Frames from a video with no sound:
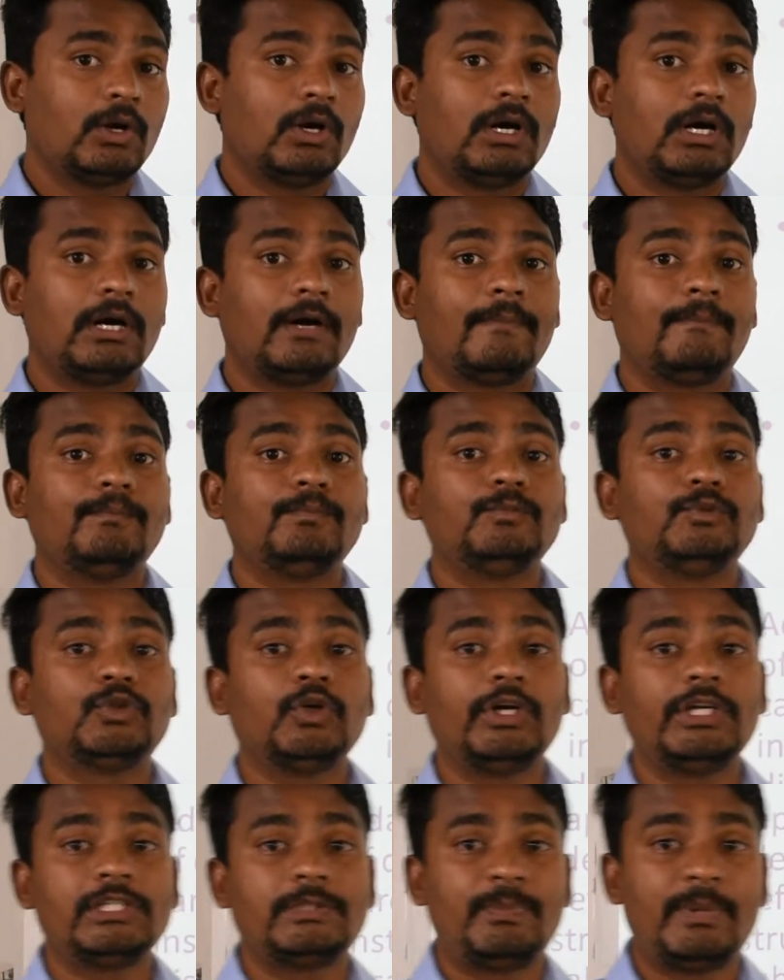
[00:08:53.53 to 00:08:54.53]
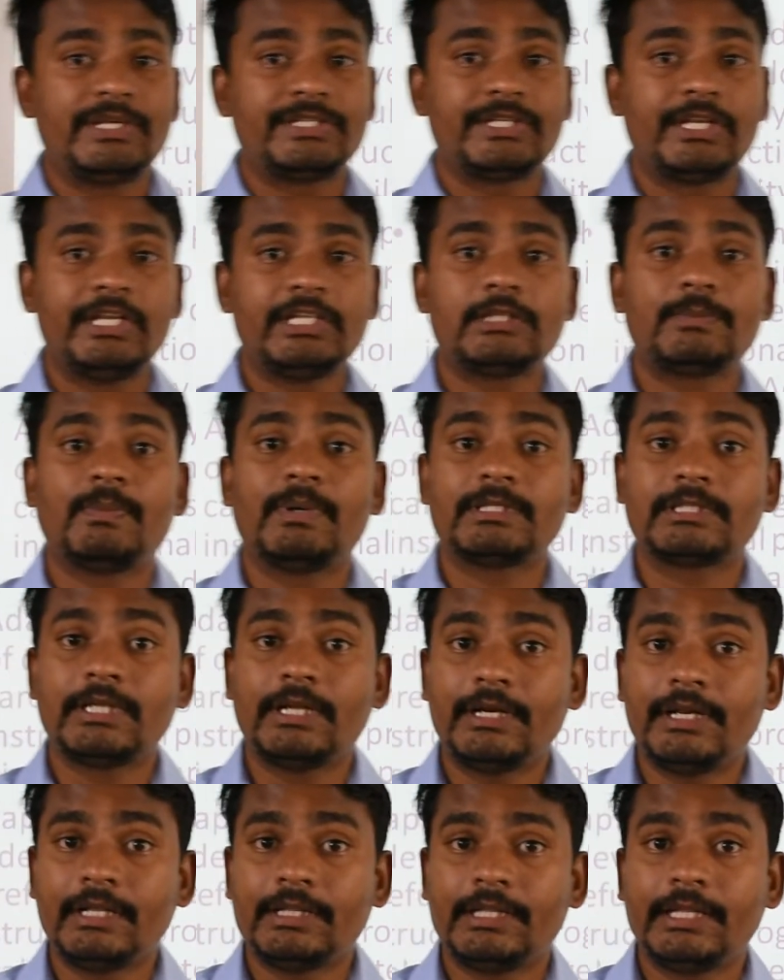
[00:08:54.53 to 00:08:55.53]
जो स्पेशलिस्ट
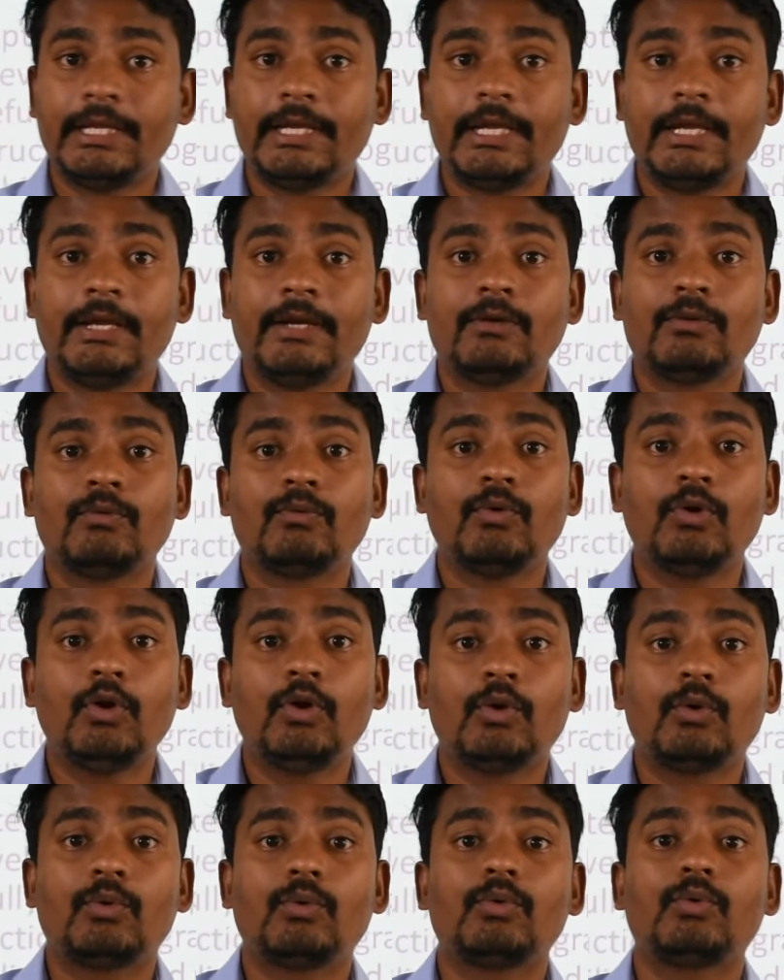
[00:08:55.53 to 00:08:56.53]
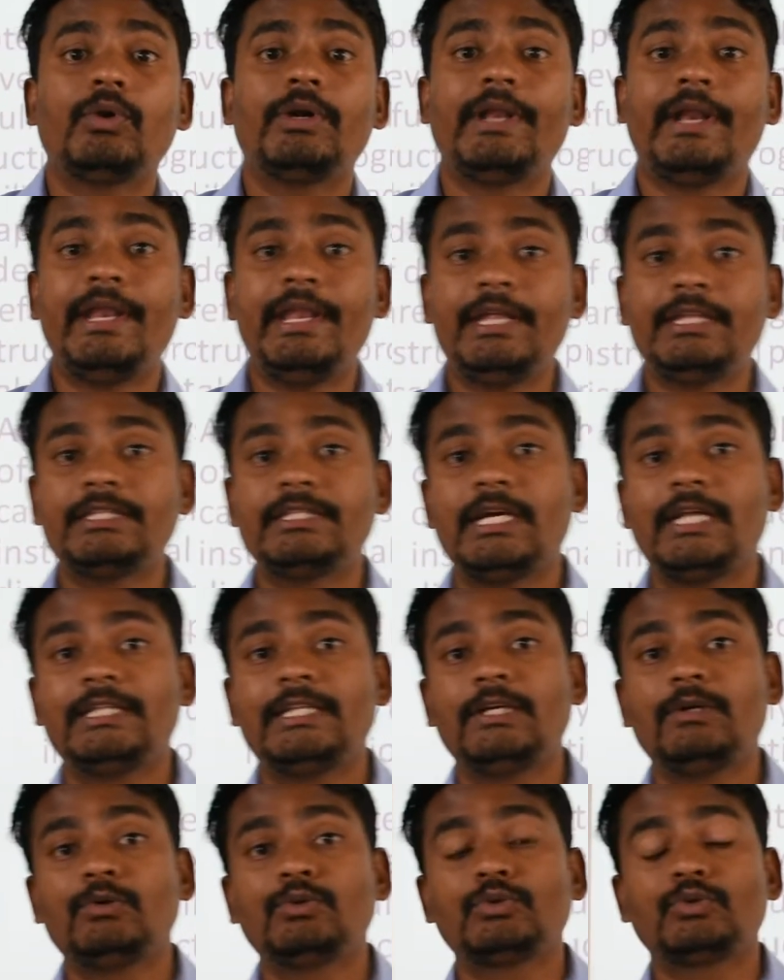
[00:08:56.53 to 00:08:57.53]
पर्सन रहते हैं वो लोग उनको ट्रेनिंग दी
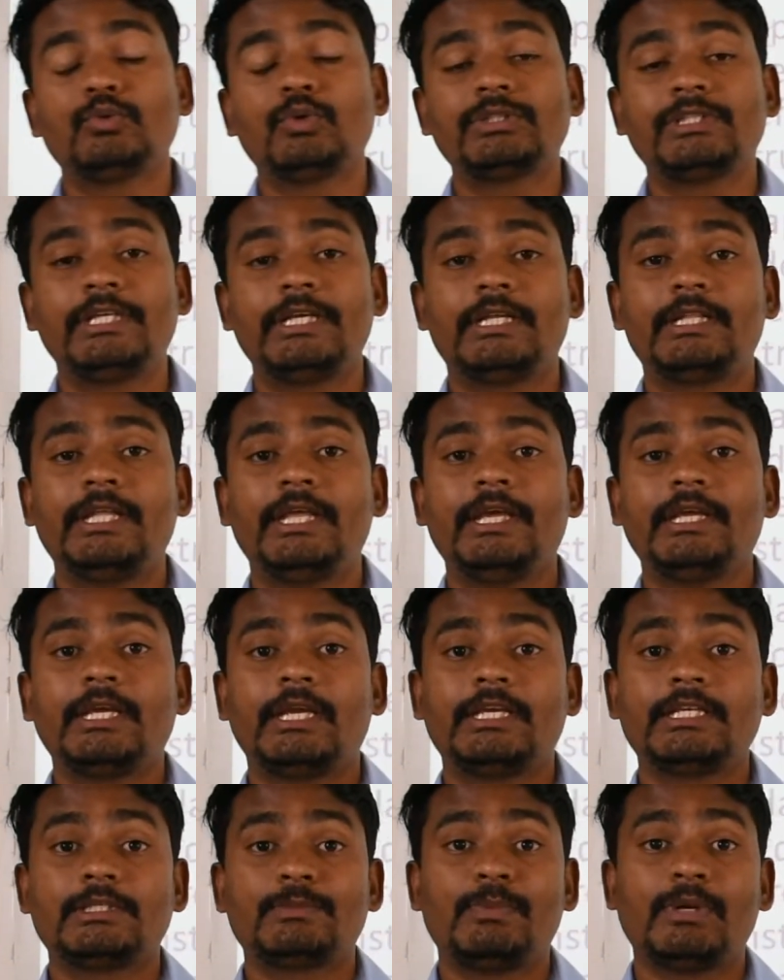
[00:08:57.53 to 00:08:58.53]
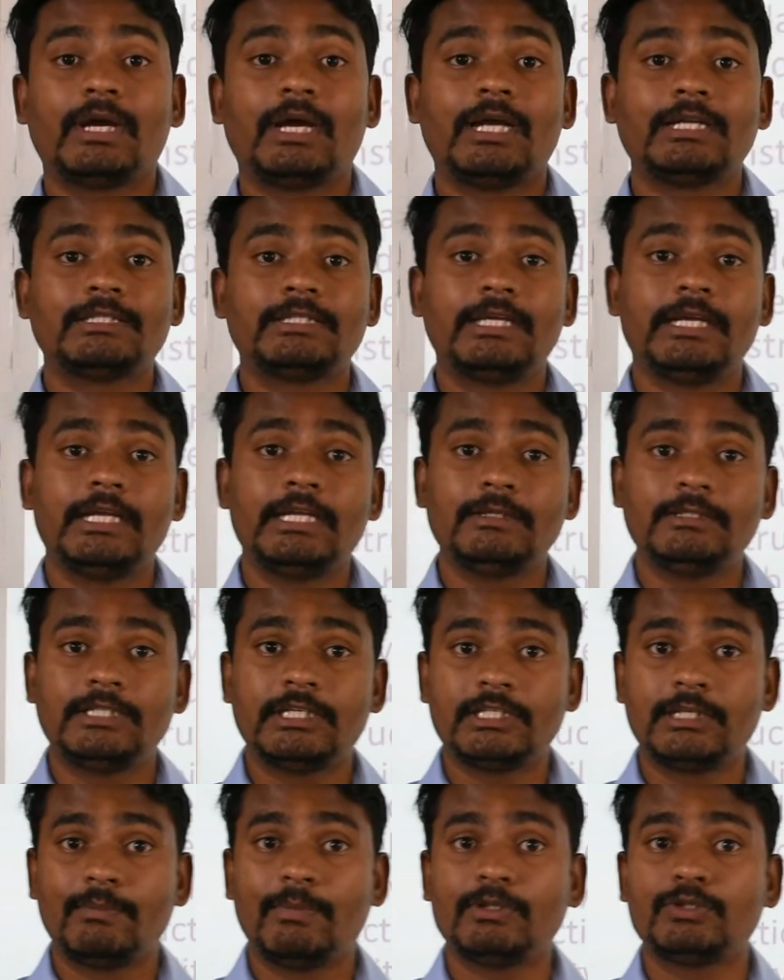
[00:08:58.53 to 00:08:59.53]
जाती है उस वो सीखते हैं कि किस प्रकार से इन
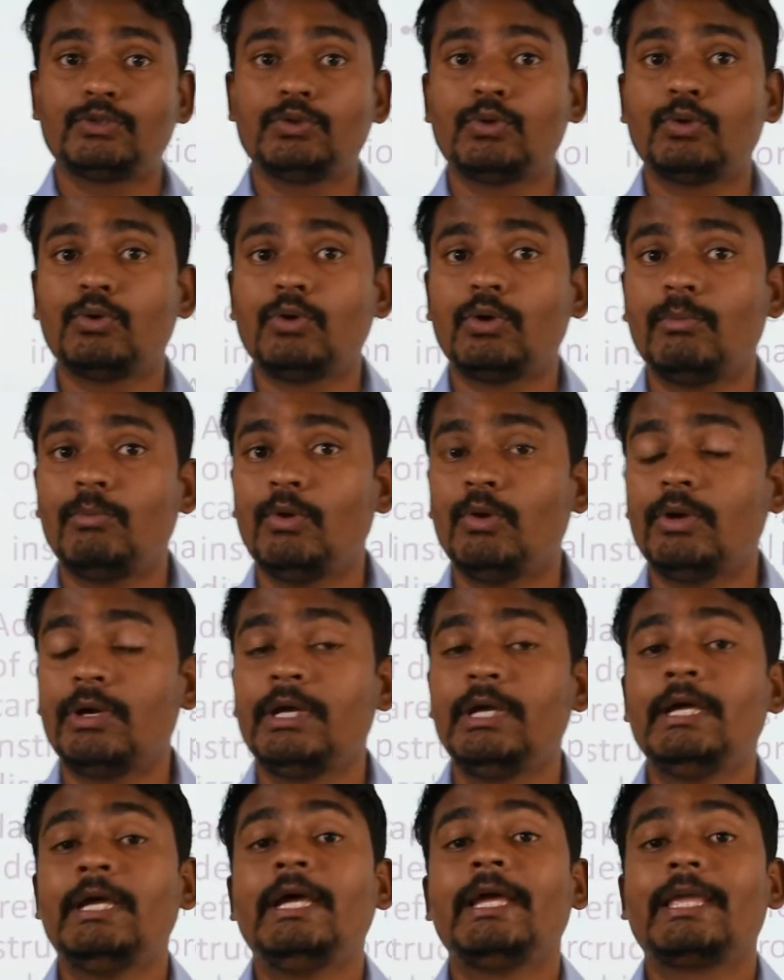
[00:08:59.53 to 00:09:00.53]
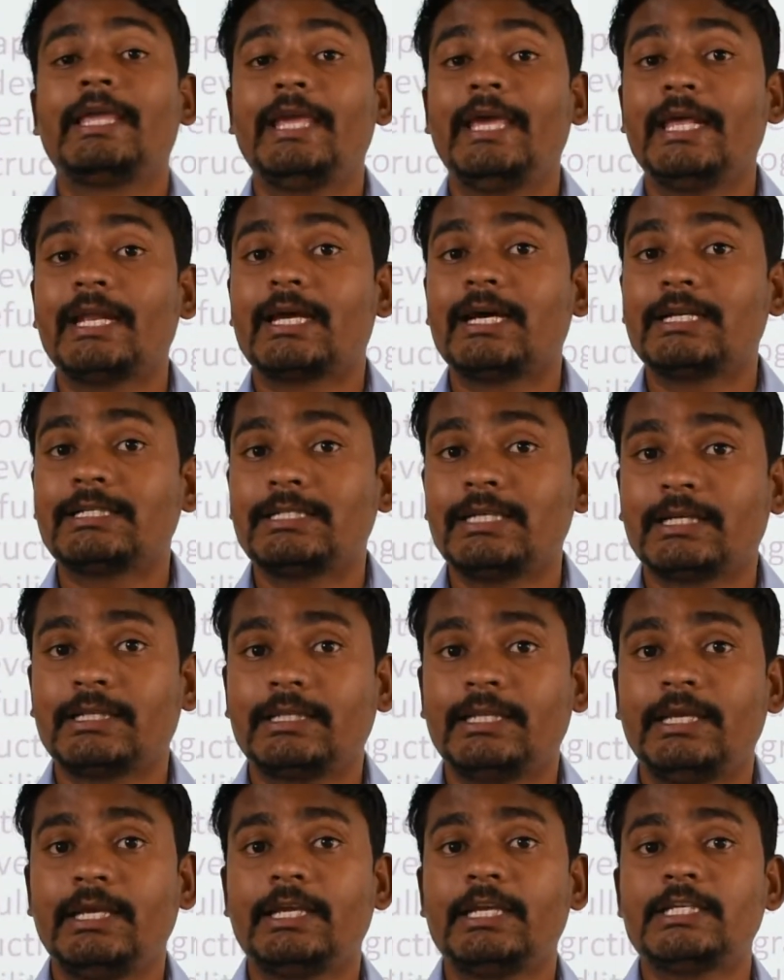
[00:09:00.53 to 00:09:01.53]
जैसे बच्चों को हम लोग केयर कर
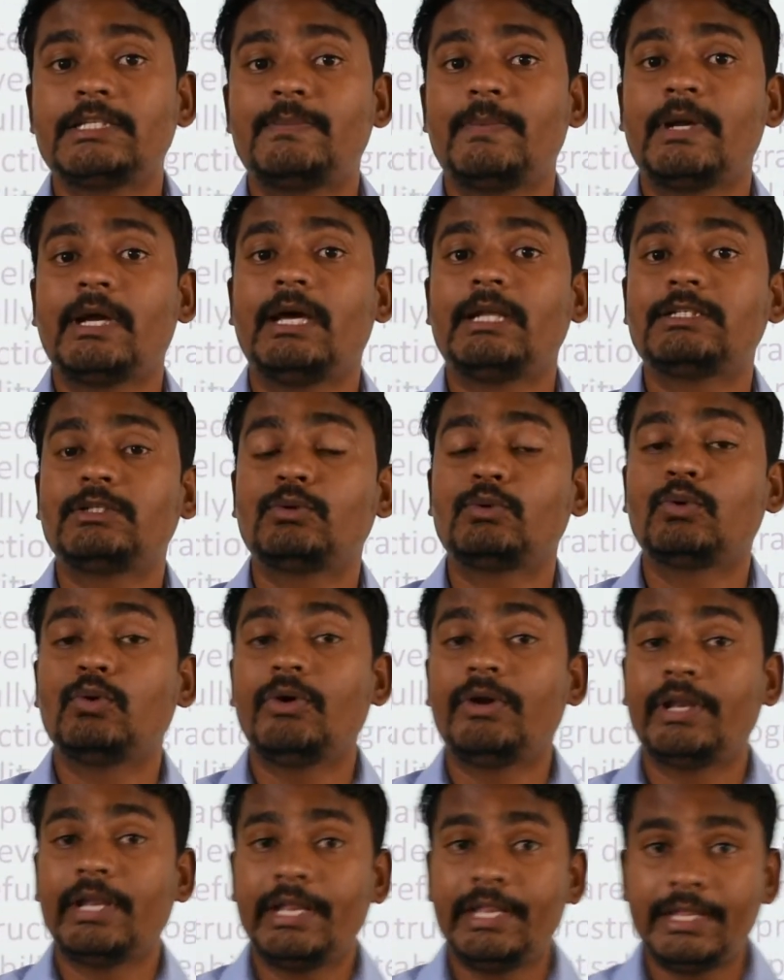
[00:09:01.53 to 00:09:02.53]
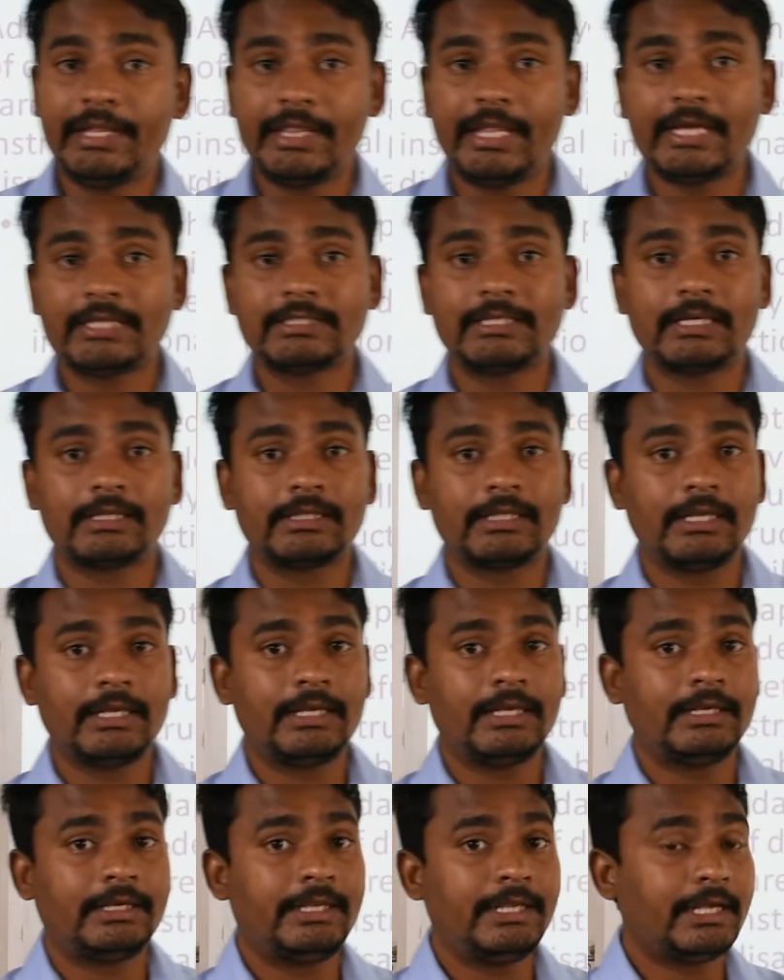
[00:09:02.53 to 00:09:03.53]
सकते हैं किस प्रकार से उनको ट्रेनिंग देख सकते
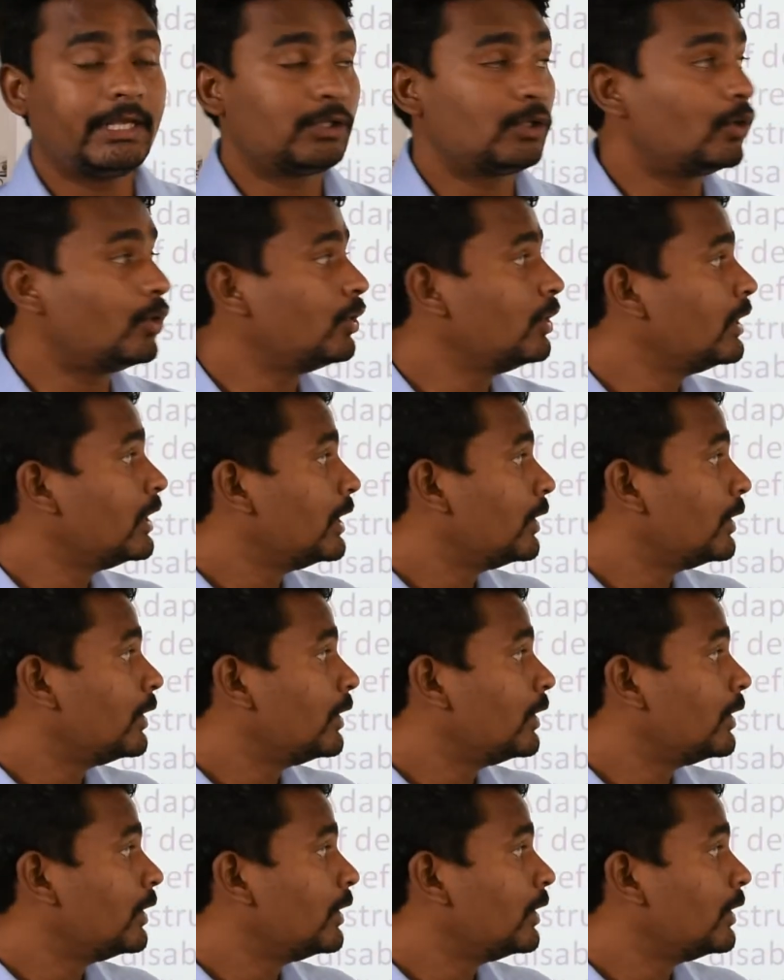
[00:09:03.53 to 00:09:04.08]
हैं ठीक है तो